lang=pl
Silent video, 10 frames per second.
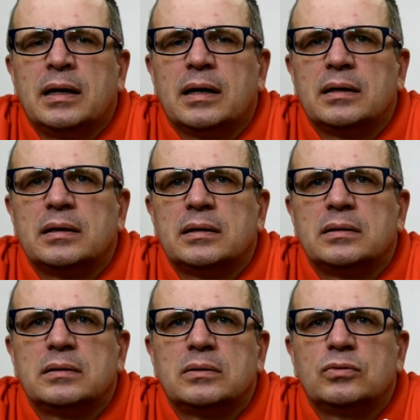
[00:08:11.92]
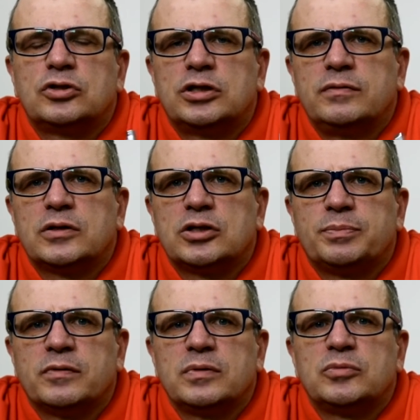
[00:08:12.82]
ale uczciwie też
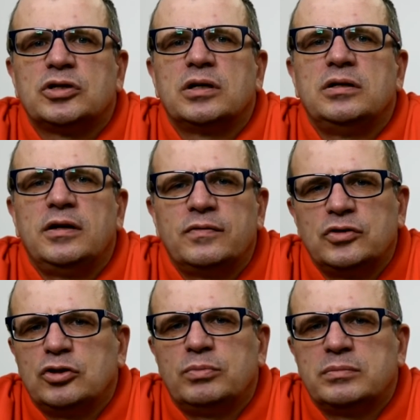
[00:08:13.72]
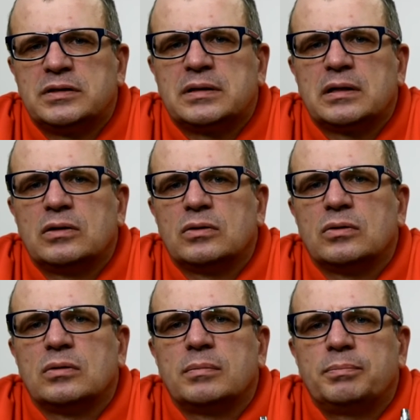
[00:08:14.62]
powiem, że nie wyżyłbym z
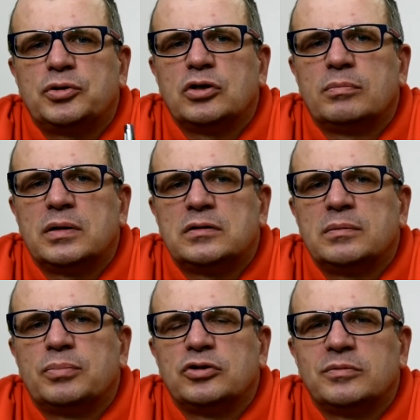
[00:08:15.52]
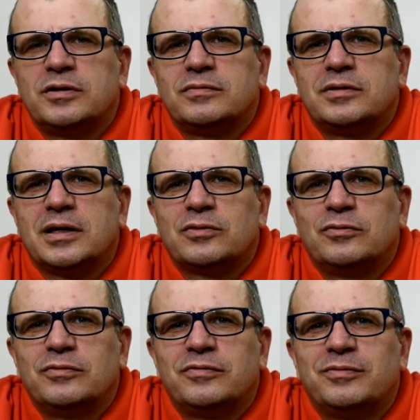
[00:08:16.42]
tego przy obecnym poziomie
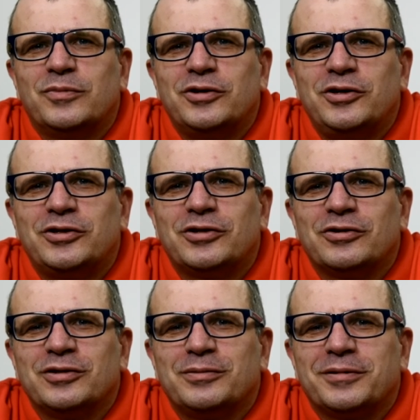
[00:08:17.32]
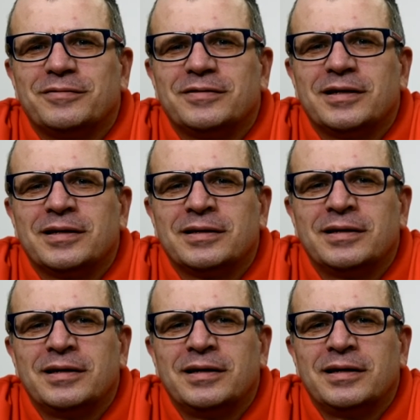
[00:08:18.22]
wydatków mojej żony, prawda?
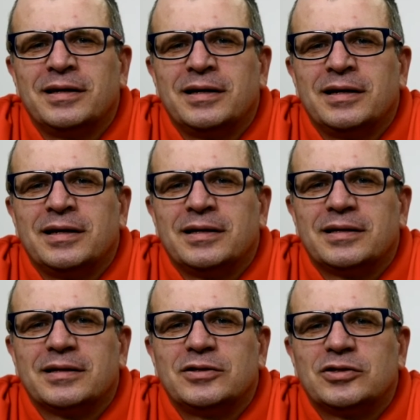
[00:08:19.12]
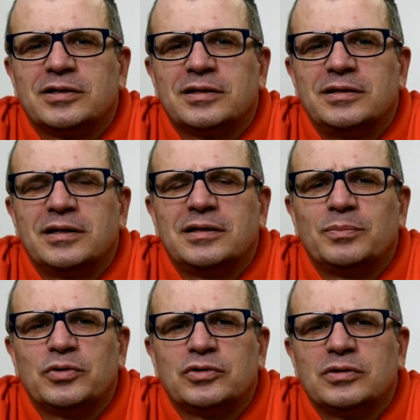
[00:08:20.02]
Także
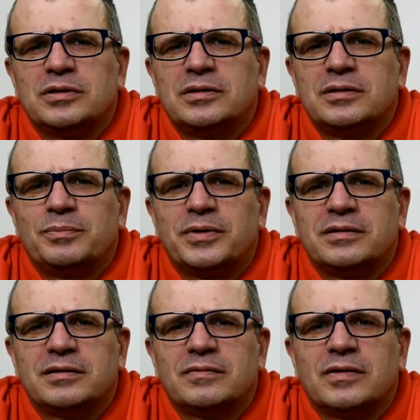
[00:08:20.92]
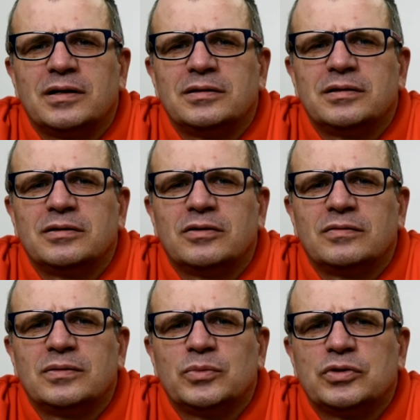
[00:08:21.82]
jeden porządny prezent
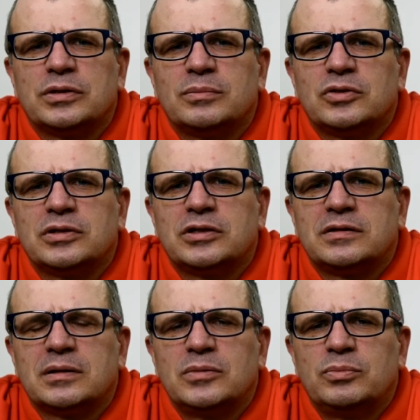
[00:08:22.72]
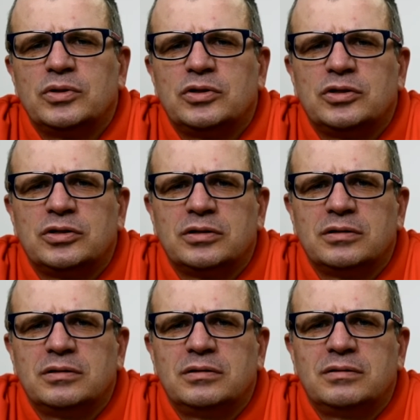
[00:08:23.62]
walentynkowy może, może czasami być
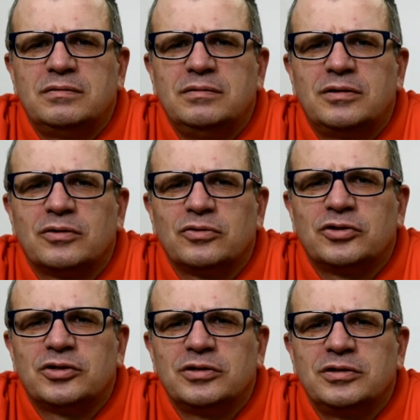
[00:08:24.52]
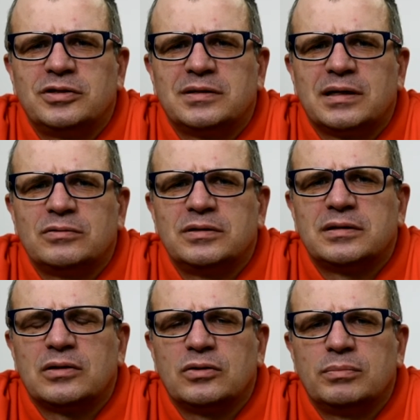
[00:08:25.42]
droższy niż cały
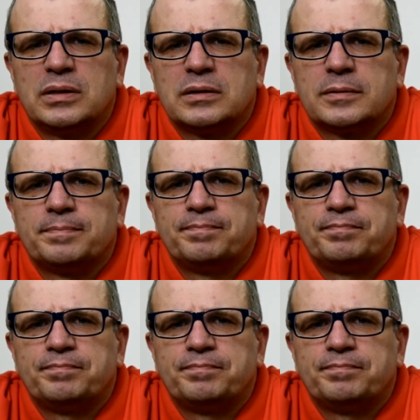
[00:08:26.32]
zarobek